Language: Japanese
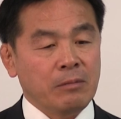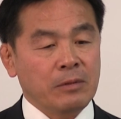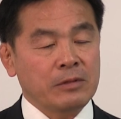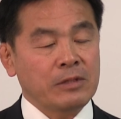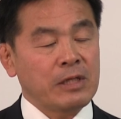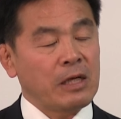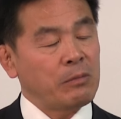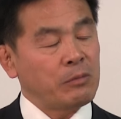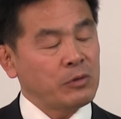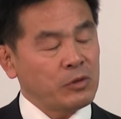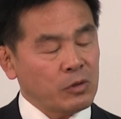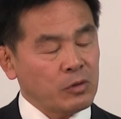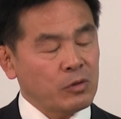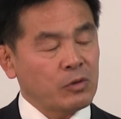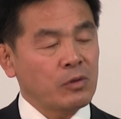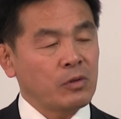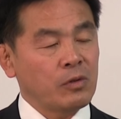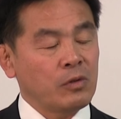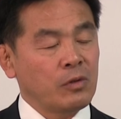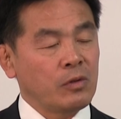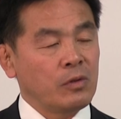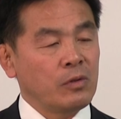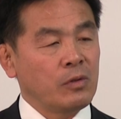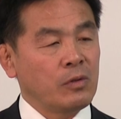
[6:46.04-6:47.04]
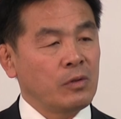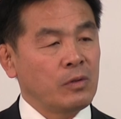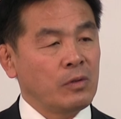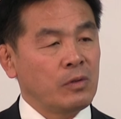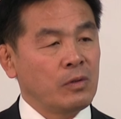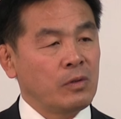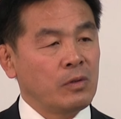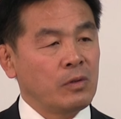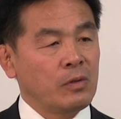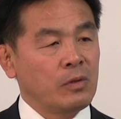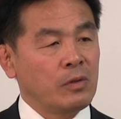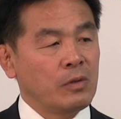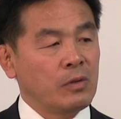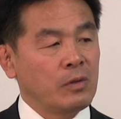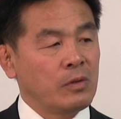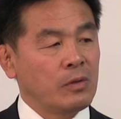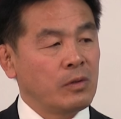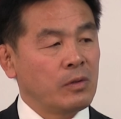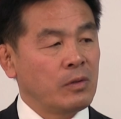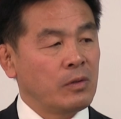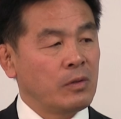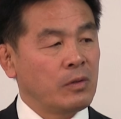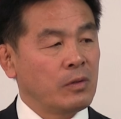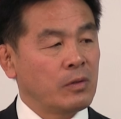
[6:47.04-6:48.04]
財務省との
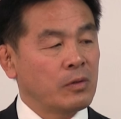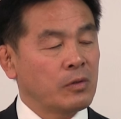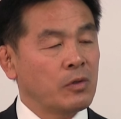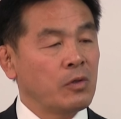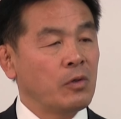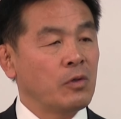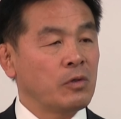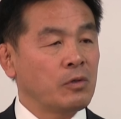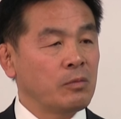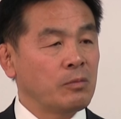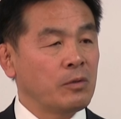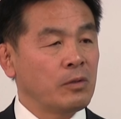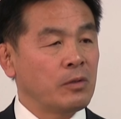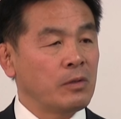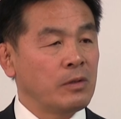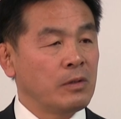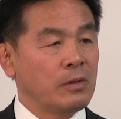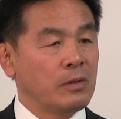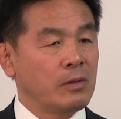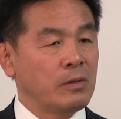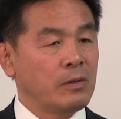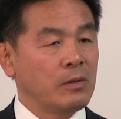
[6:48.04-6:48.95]
協議も